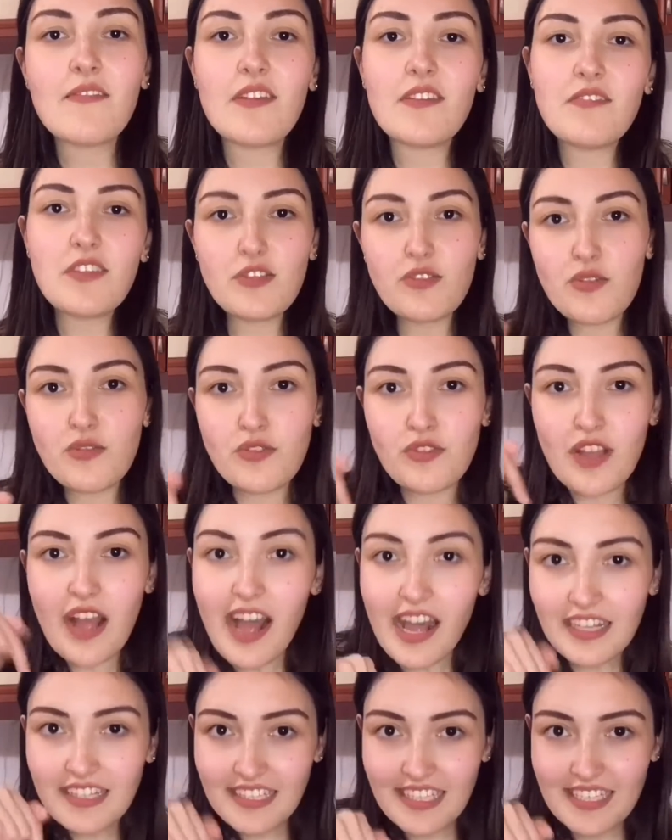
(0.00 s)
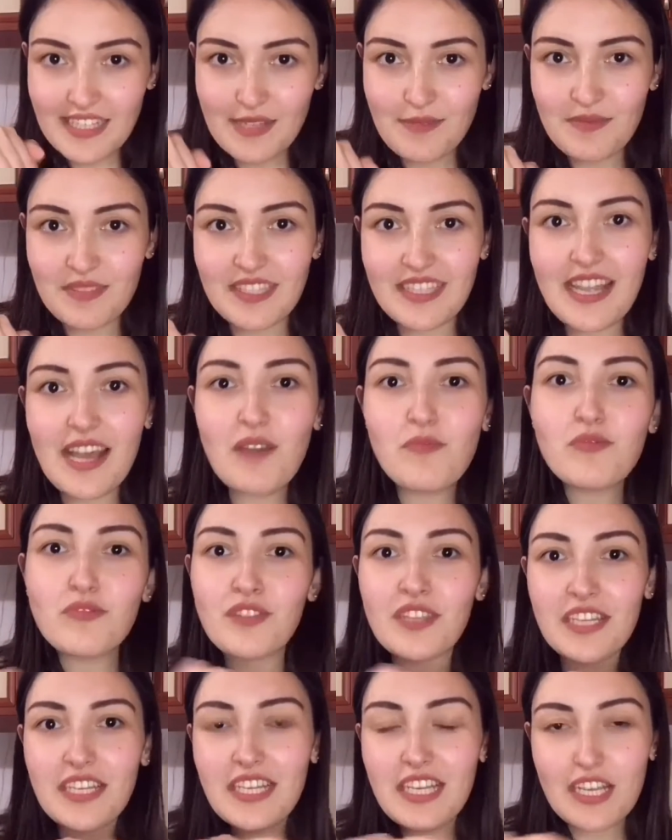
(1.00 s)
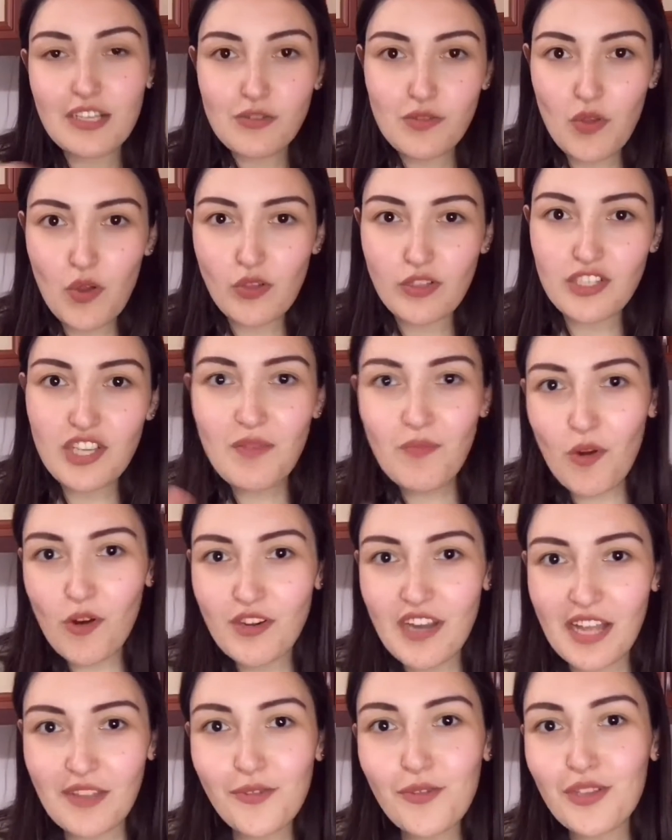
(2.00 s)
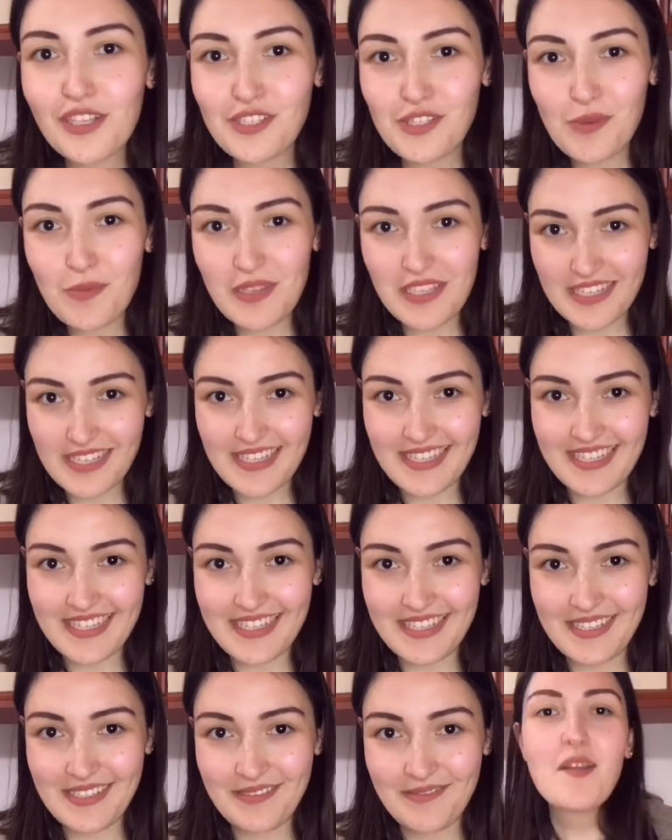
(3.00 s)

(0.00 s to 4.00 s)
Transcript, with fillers: Ve videonun alt kısmında bunları yazıyor olacağım. Oradan da ulaşabilirsiniz.